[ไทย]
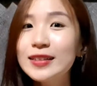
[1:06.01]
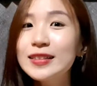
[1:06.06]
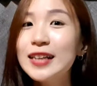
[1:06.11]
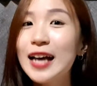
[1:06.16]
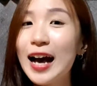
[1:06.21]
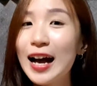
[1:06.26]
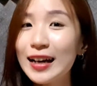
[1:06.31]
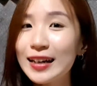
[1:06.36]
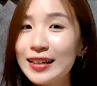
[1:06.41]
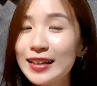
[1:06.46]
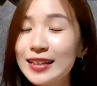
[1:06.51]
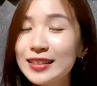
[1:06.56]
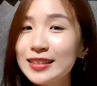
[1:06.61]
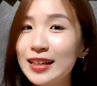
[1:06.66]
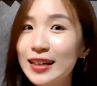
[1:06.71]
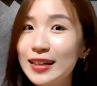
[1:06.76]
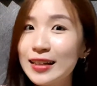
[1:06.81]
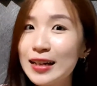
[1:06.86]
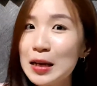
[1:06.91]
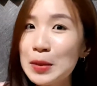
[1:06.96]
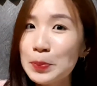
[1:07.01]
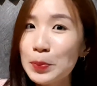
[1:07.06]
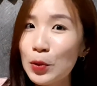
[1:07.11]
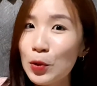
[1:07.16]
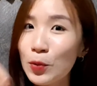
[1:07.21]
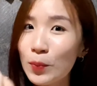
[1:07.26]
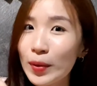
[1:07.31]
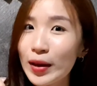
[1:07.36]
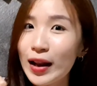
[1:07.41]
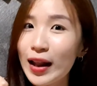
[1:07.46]
ฉากที่ใส่เครื่องปรุ
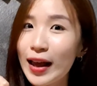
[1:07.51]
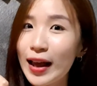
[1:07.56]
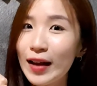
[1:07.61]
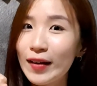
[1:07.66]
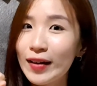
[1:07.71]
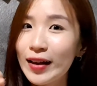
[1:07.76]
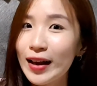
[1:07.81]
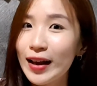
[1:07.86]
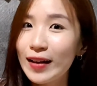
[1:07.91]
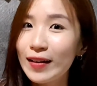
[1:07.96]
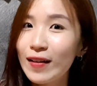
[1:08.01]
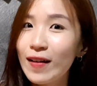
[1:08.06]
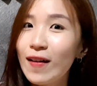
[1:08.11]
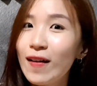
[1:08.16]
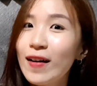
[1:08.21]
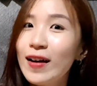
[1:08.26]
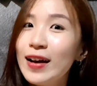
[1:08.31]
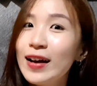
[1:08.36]
งไปแล้วนะคะก็